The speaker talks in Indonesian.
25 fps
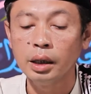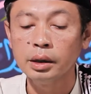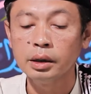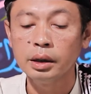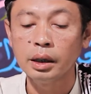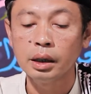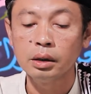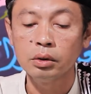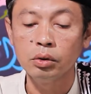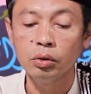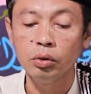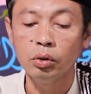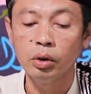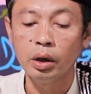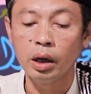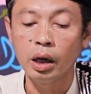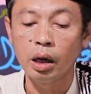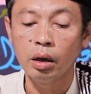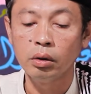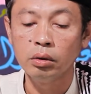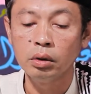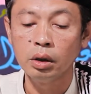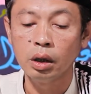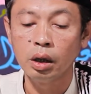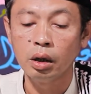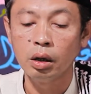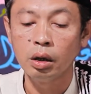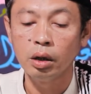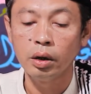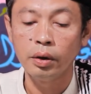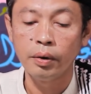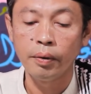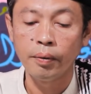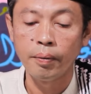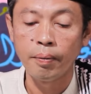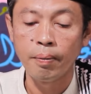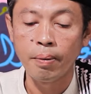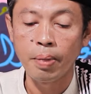satu ne Allah
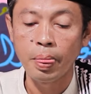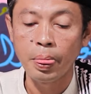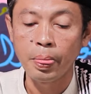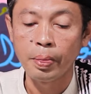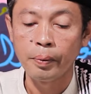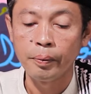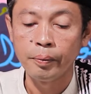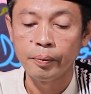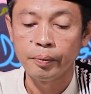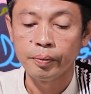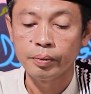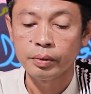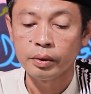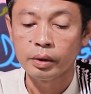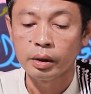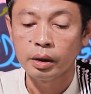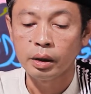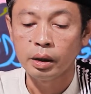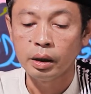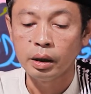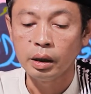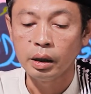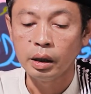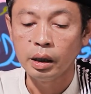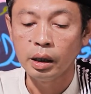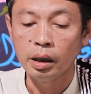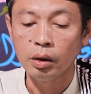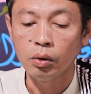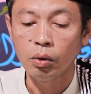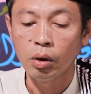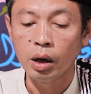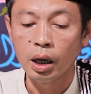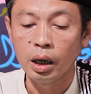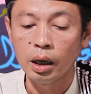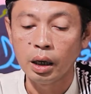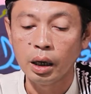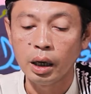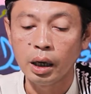iku
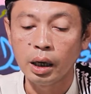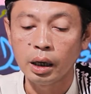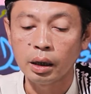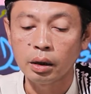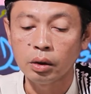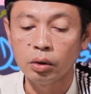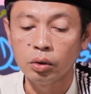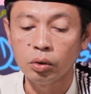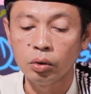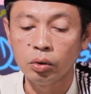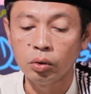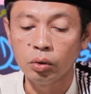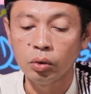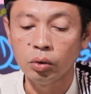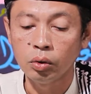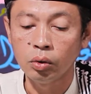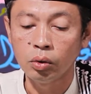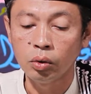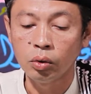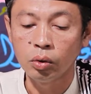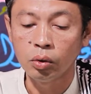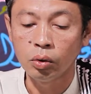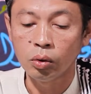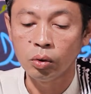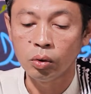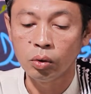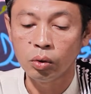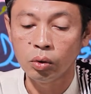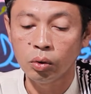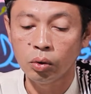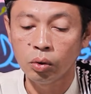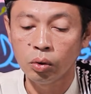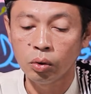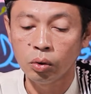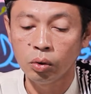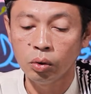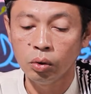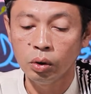ala
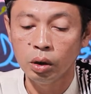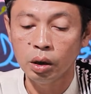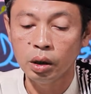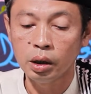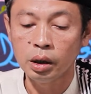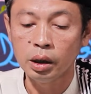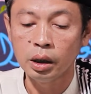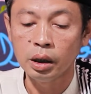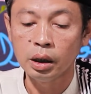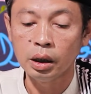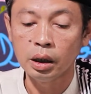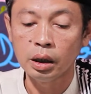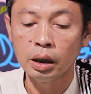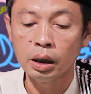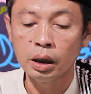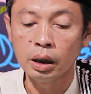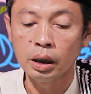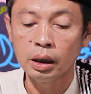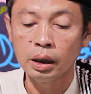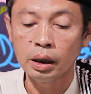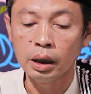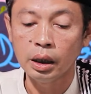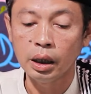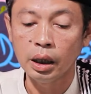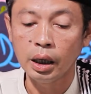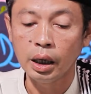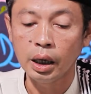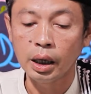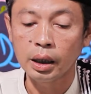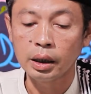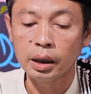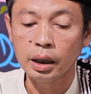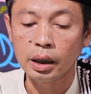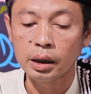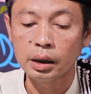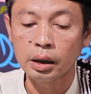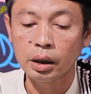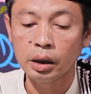kulli ing
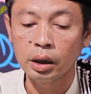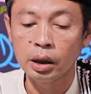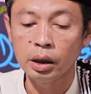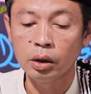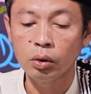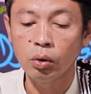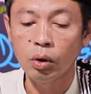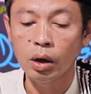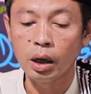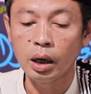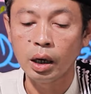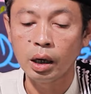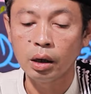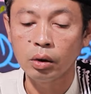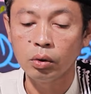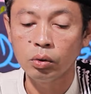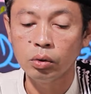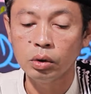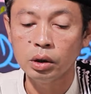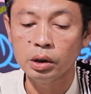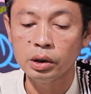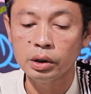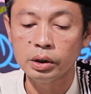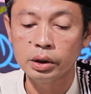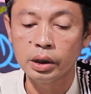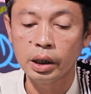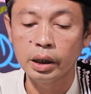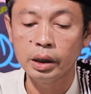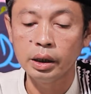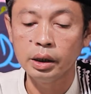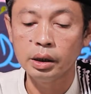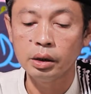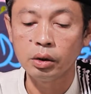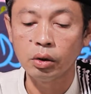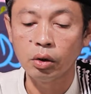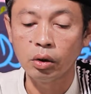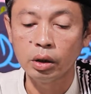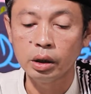atas iku ala kulli
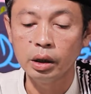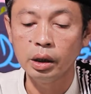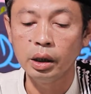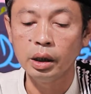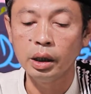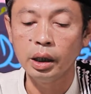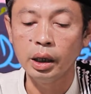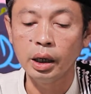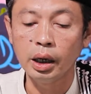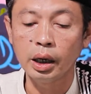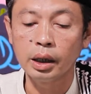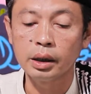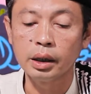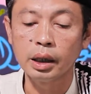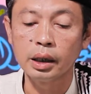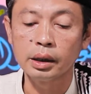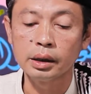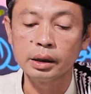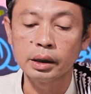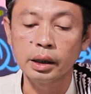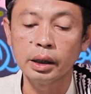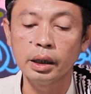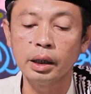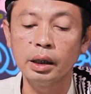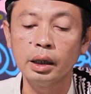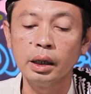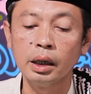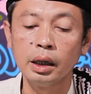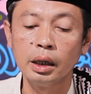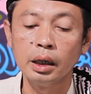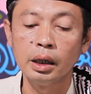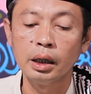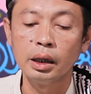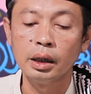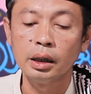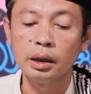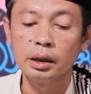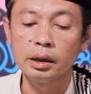syai'in qadir ing se
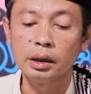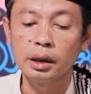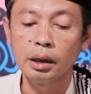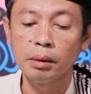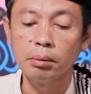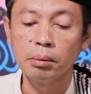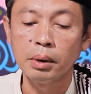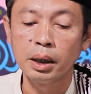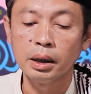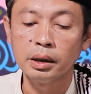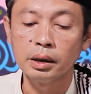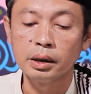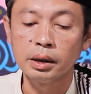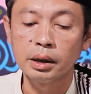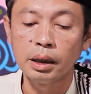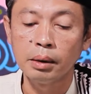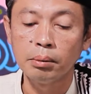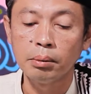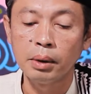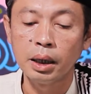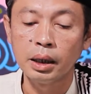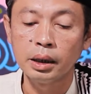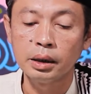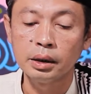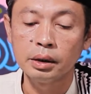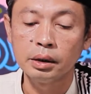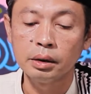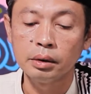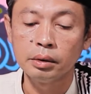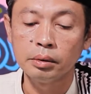saban-saban